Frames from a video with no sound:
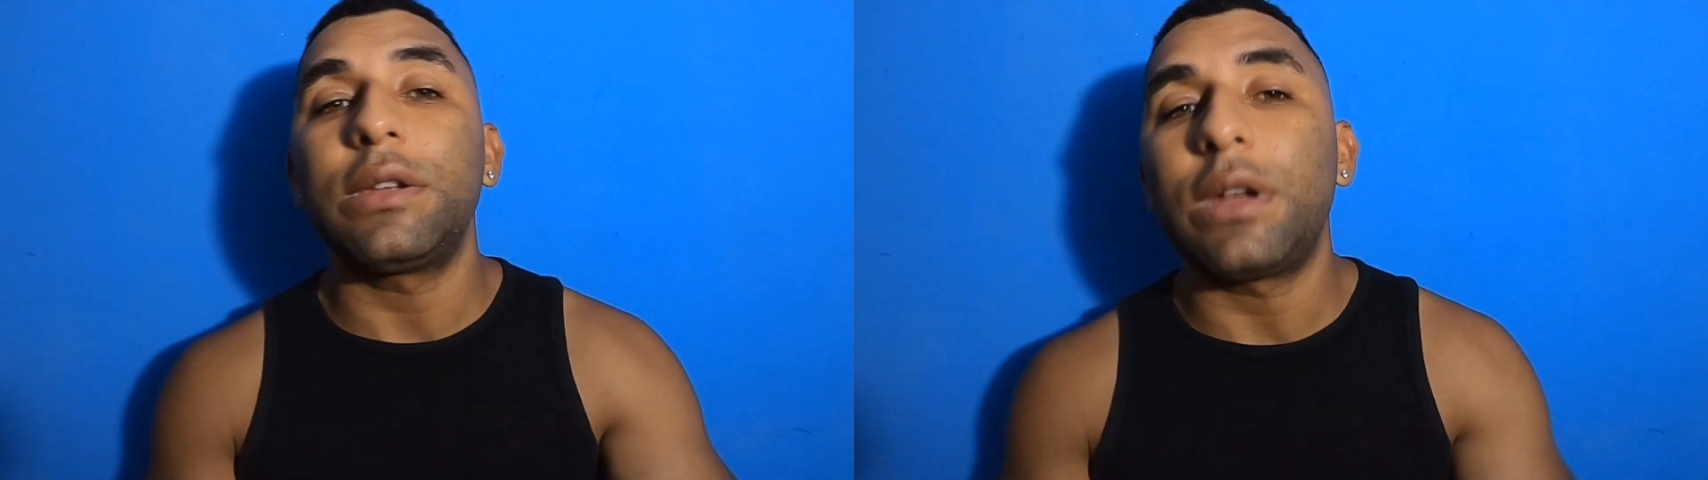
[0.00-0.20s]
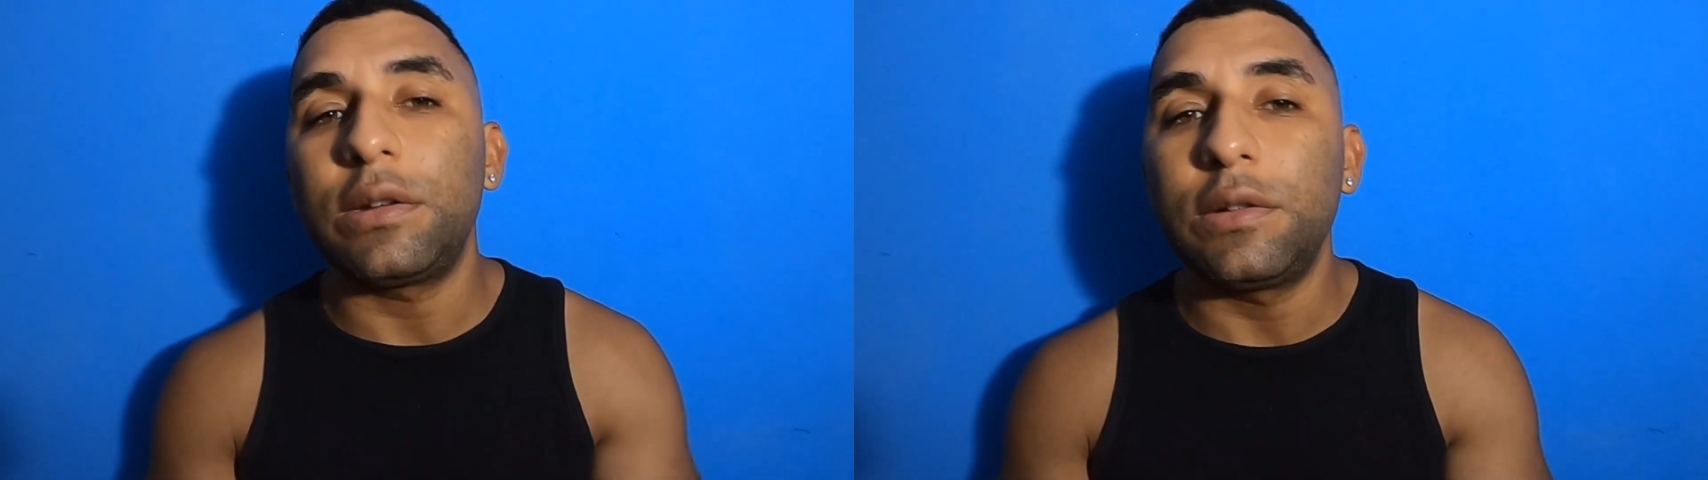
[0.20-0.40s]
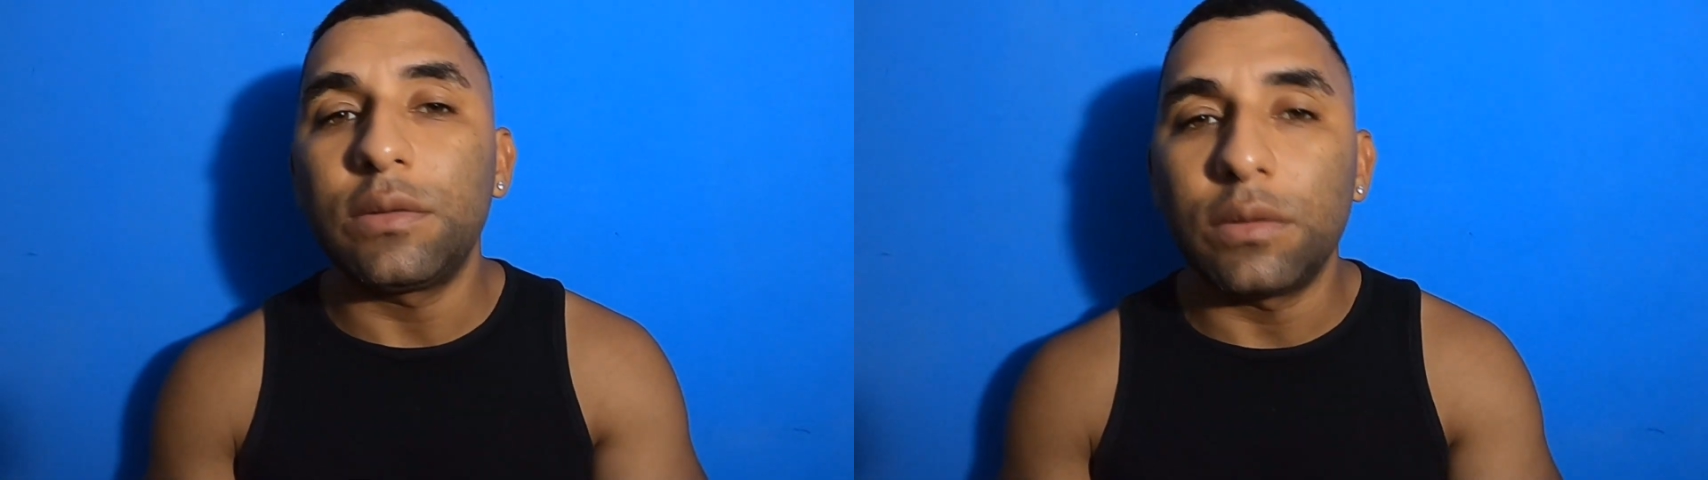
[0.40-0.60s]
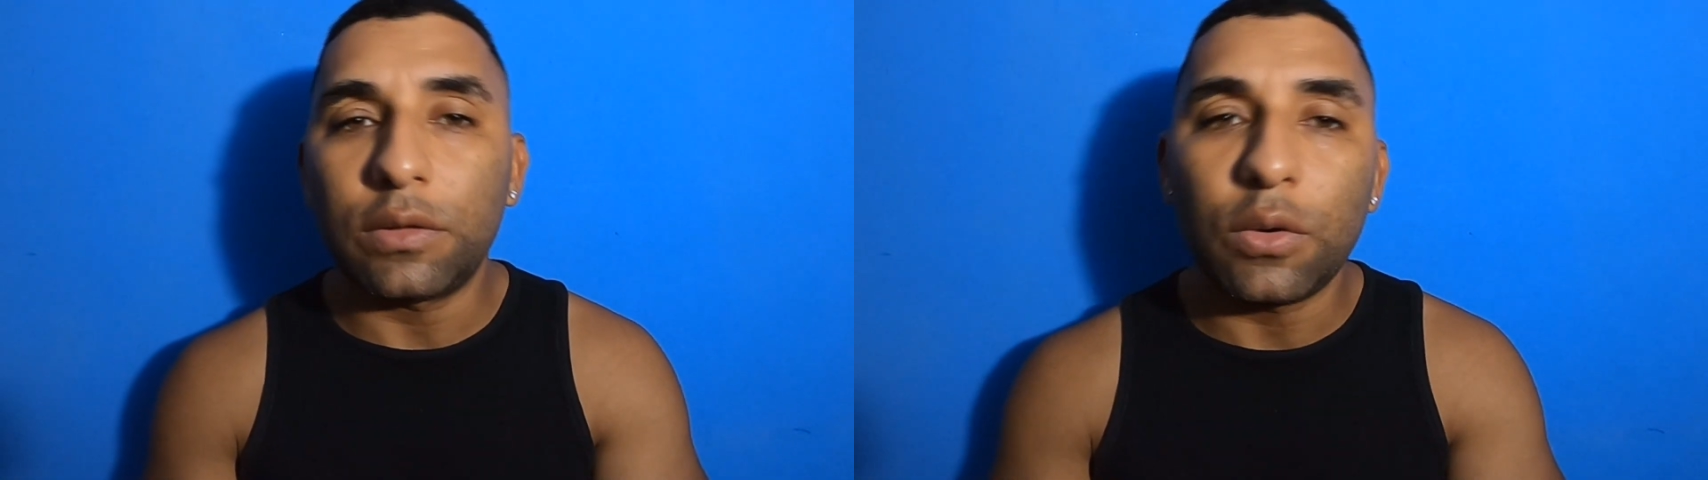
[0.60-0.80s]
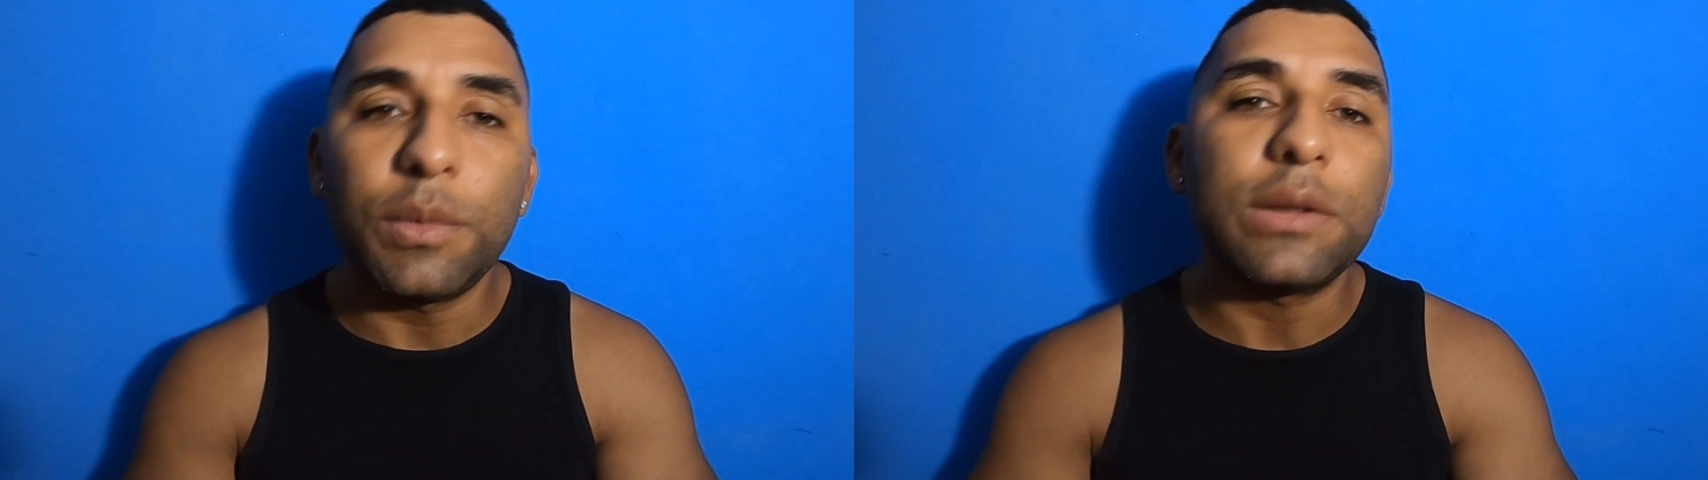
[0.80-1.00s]
interagindo
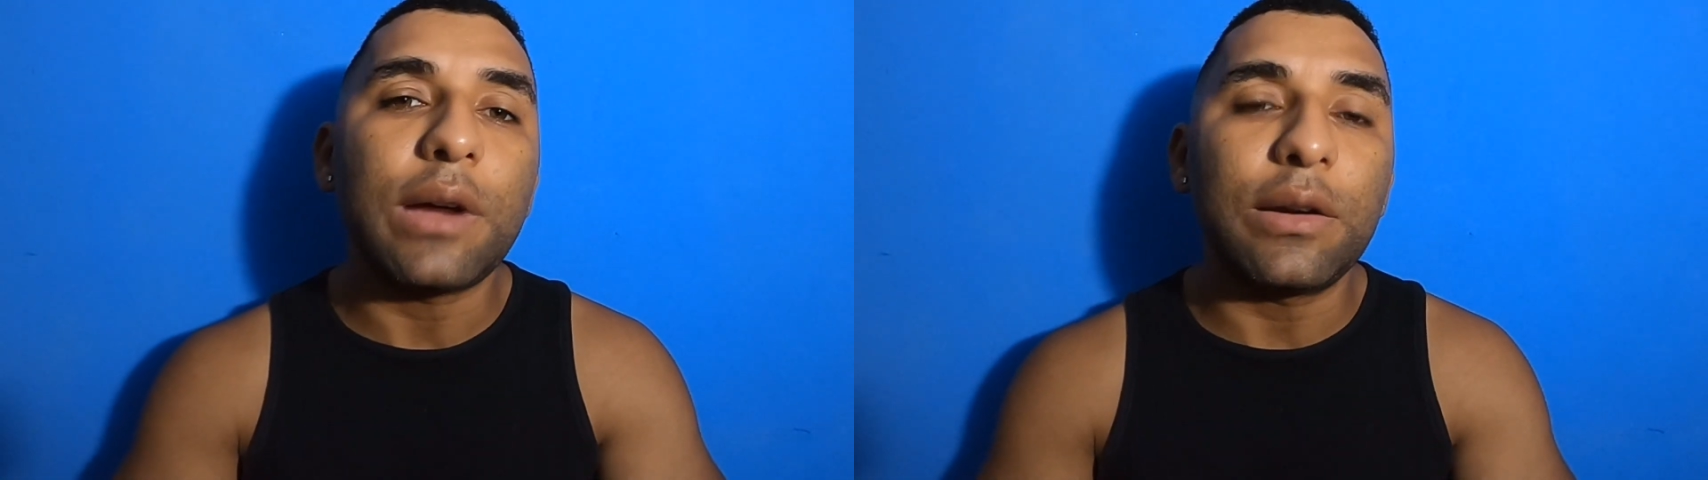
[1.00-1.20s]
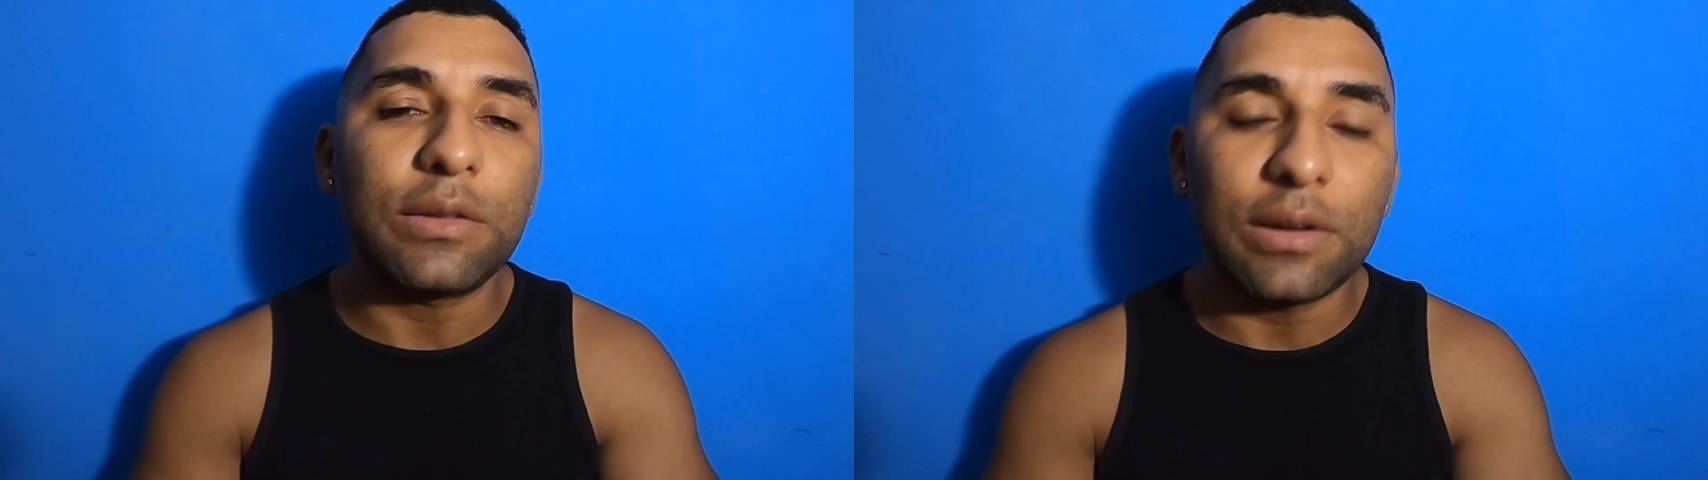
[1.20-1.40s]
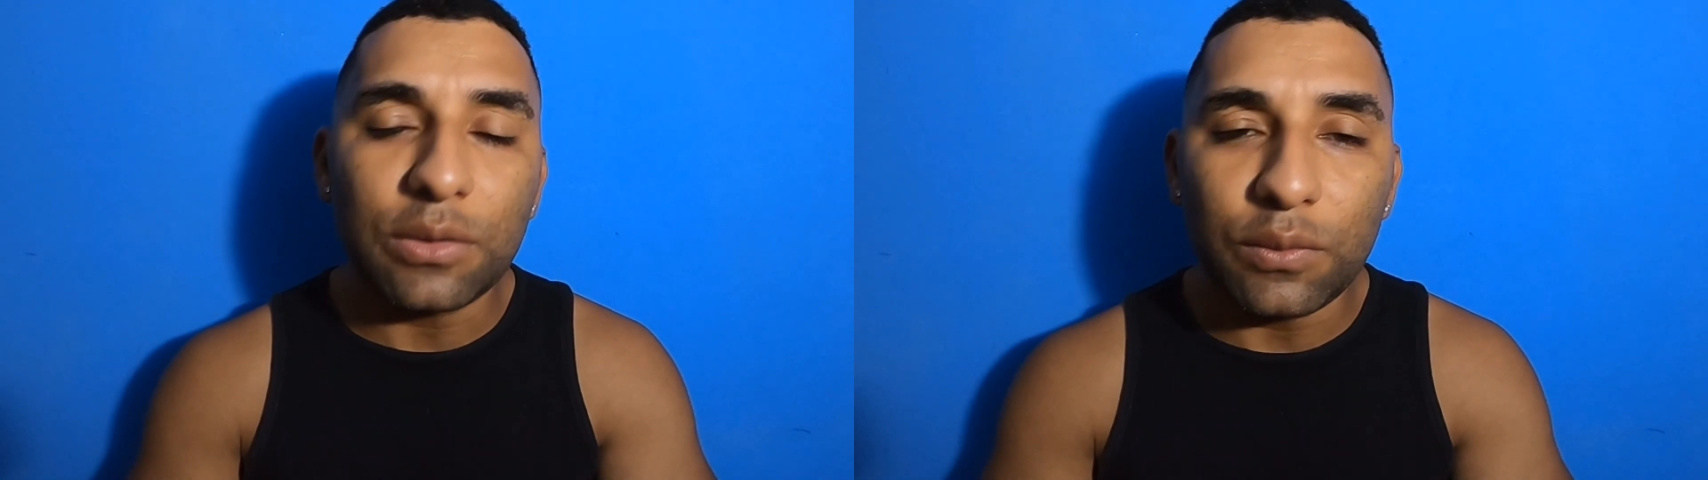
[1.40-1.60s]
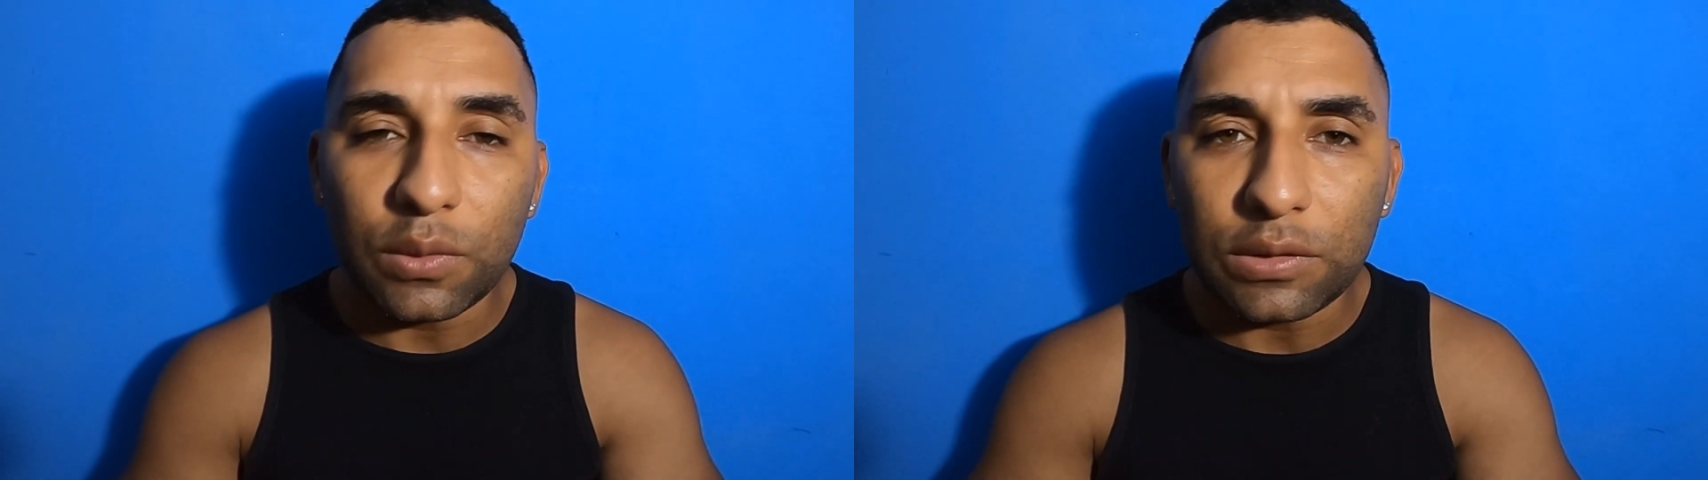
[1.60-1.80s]
nos comentários aí com